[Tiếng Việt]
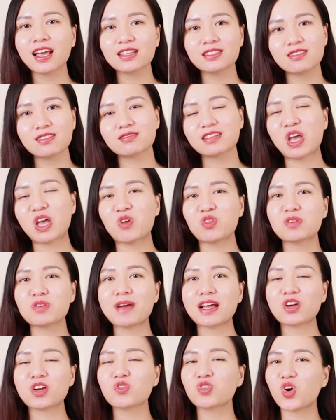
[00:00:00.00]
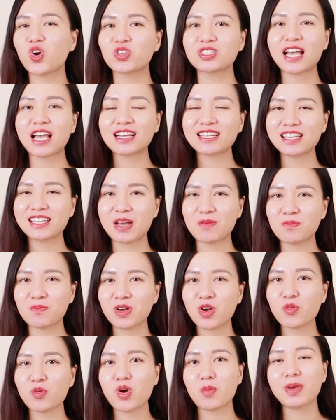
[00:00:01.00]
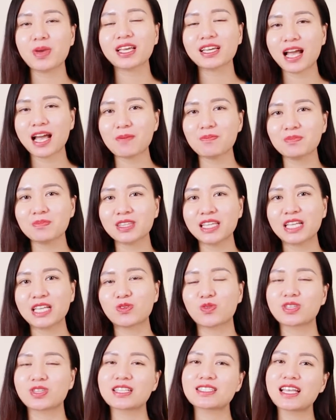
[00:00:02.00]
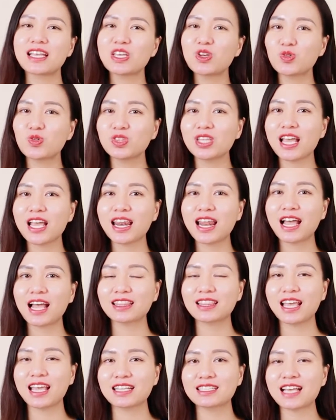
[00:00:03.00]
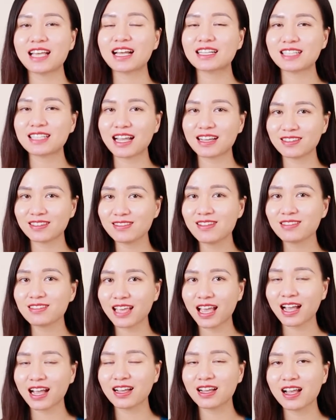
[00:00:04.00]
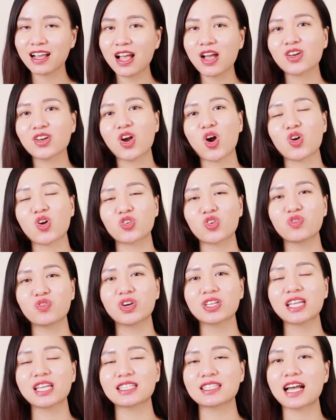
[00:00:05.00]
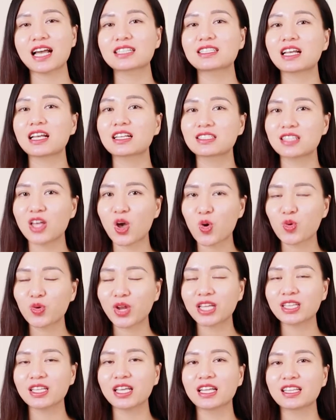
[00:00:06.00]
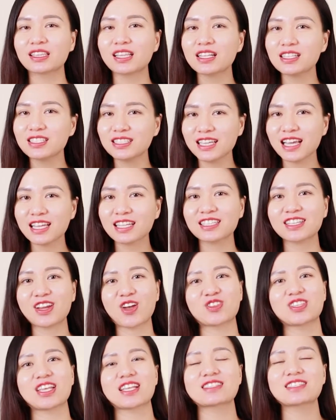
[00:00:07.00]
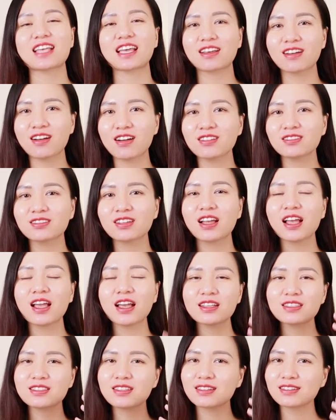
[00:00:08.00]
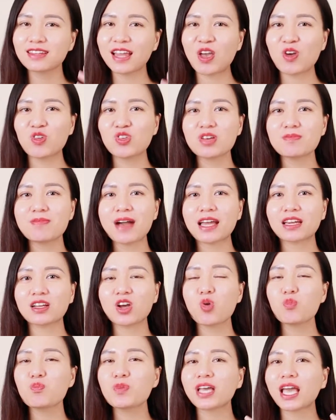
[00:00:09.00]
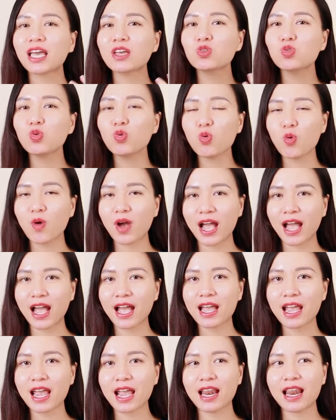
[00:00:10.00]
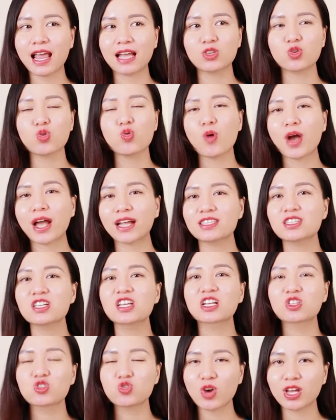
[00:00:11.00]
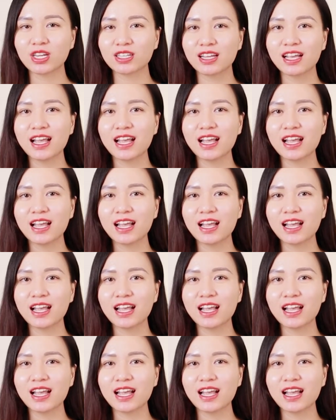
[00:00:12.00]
Nhưng nếu như bạn không có trang điểm, không có make up thì chúng ta sẽ ưu tiên là tẩy trang dạng nước nha. Còn đối với tẩy trang dạng dầu này thì tất nhiên nó sẽ sạch hơn, nhưng nếu như bạn không biết cách nhũ hóa hay là nhũ hóa chưa được chuẩn